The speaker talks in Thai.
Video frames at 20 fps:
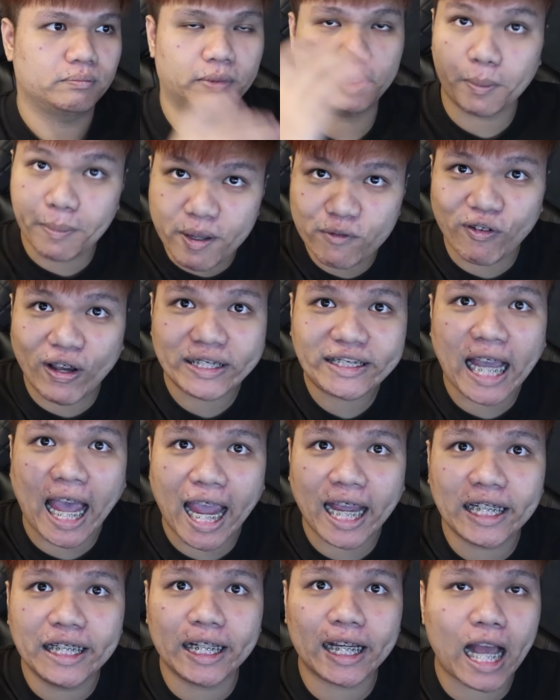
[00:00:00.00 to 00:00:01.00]
มันจะมีไฟฉาย
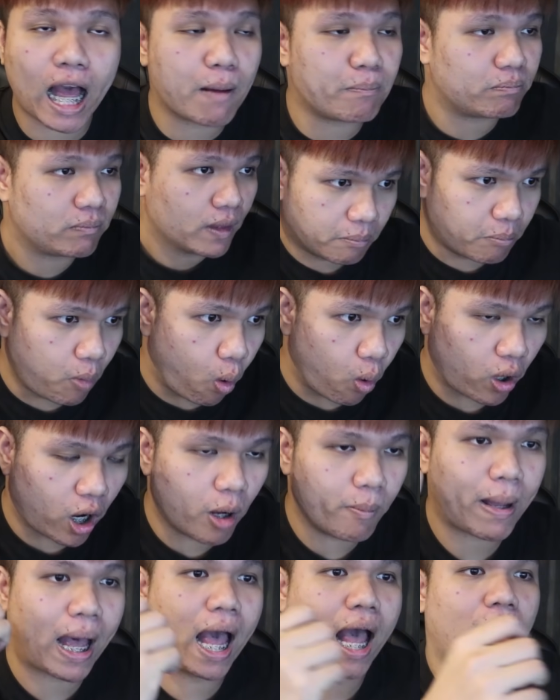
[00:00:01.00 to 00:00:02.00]
อันนึงครับโบก
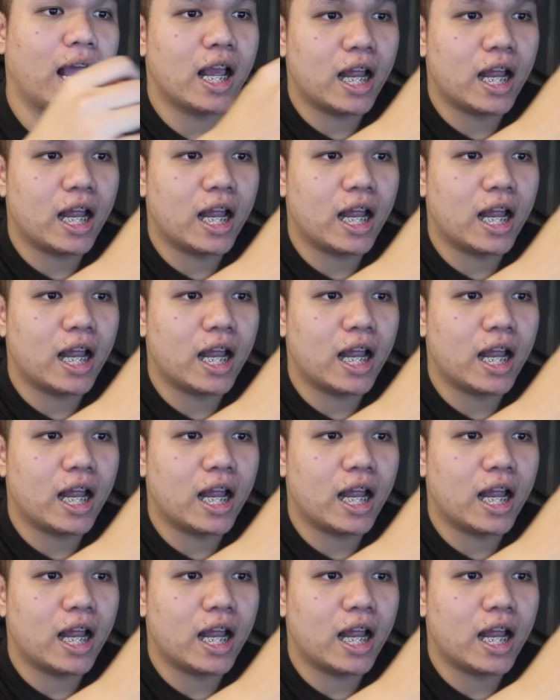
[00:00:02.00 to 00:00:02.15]
เข้ามา